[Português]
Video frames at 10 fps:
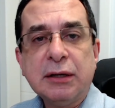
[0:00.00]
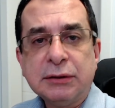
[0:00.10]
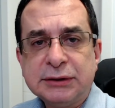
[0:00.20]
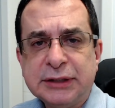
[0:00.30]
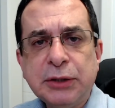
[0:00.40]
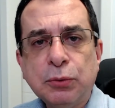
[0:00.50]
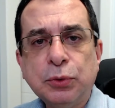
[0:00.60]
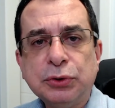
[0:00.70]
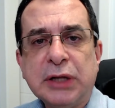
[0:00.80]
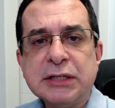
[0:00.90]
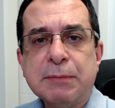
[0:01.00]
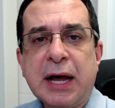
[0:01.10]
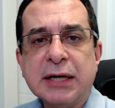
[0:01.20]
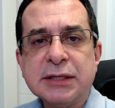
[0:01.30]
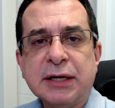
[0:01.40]
sem o uso das
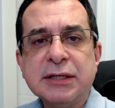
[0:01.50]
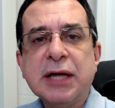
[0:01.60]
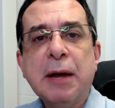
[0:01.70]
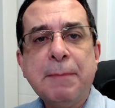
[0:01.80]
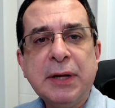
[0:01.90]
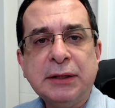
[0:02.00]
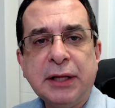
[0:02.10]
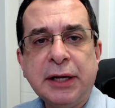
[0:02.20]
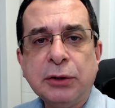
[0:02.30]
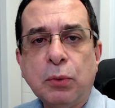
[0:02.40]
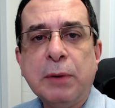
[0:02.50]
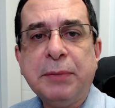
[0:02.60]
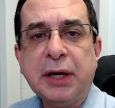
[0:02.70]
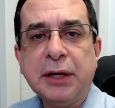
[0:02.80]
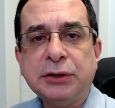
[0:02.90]
máscaras, mantendo o
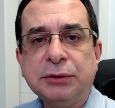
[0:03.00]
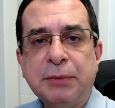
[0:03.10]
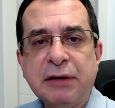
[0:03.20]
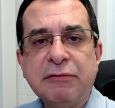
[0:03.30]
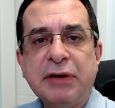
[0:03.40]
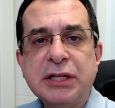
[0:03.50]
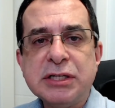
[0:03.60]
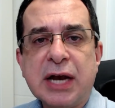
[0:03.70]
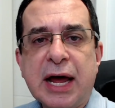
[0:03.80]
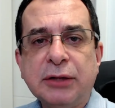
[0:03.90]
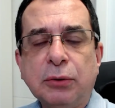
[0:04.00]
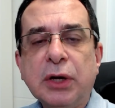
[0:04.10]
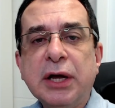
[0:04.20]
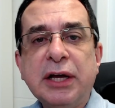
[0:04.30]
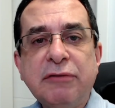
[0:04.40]
ambiente bem ventilado,
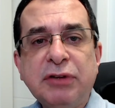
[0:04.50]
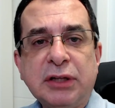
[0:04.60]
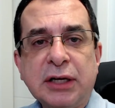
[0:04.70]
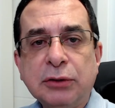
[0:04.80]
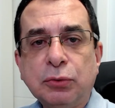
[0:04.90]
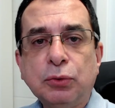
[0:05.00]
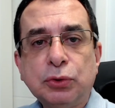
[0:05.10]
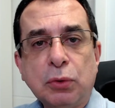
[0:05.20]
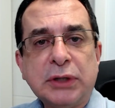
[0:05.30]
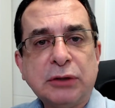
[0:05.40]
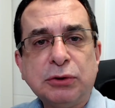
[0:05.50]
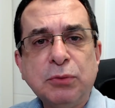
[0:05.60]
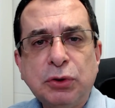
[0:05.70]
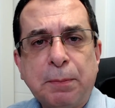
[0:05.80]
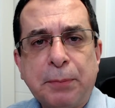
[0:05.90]
evitando os contatos
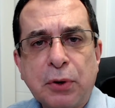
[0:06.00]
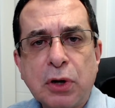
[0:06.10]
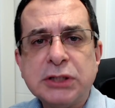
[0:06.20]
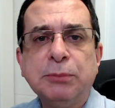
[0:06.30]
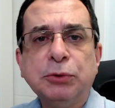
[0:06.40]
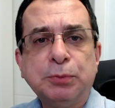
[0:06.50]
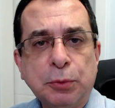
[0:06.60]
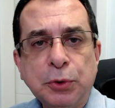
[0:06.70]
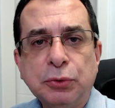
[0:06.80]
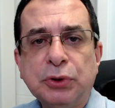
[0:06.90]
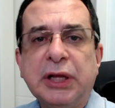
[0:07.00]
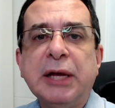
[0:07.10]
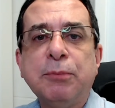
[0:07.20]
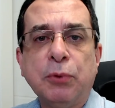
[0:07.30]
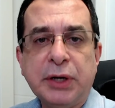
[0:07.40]
muito próximos por muito
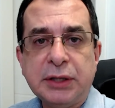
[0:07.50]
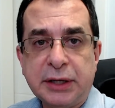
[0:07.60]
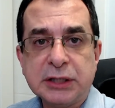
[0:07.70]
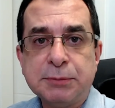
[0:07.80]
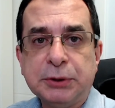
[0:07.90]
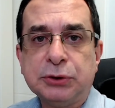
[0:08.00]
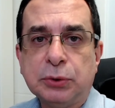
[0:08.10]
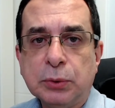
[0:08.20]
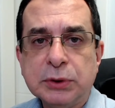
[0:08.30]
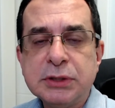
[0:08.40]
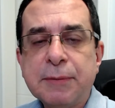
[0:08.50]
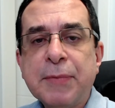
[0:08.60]
tempo entre as pessoas.